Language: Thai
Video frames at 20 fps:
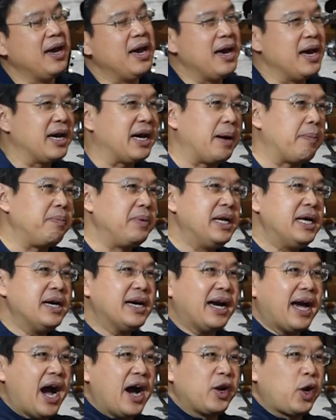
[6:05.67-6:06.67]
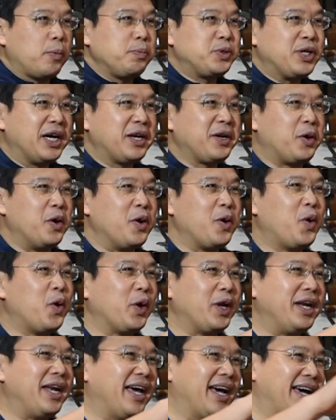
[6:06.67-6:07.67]
ยกับเรื่อง adoption ของค
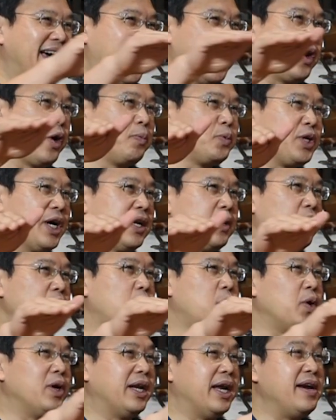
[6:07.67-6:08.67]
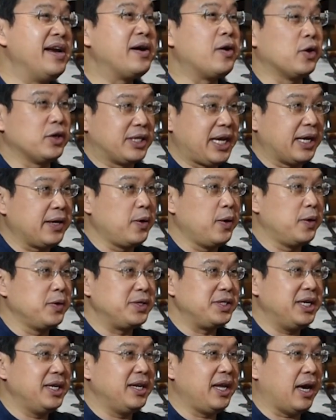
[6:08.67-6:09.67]
นเนี่ย adoption ของคนในเรื่องของเทคโนโล
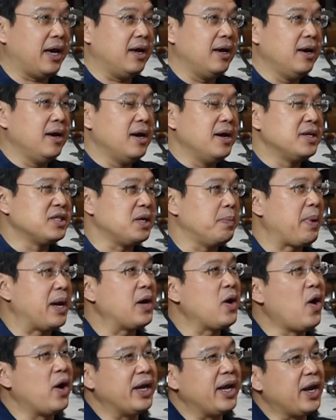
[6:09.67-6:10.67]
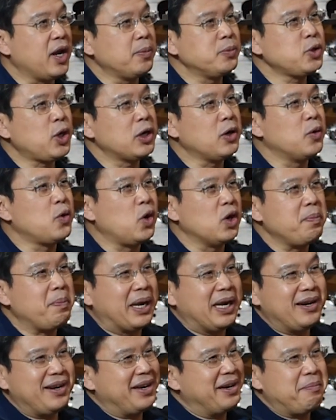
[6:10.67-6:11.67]
ยีเนี่ยสมัยก่อนเนี่ย adoption ของคน
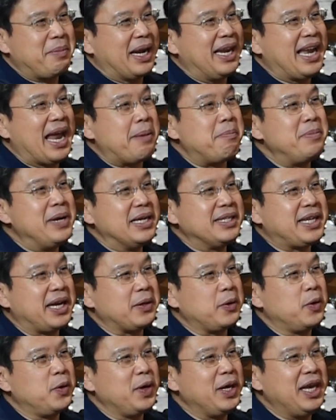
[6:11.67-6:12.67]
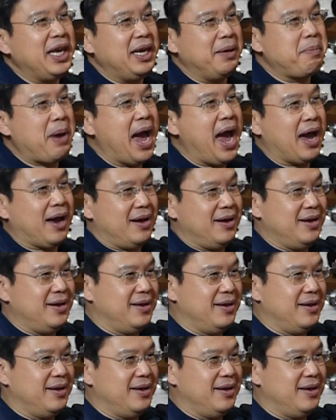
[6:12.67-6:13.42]
มันล้ำเรื่องเทคโนโลยีมาก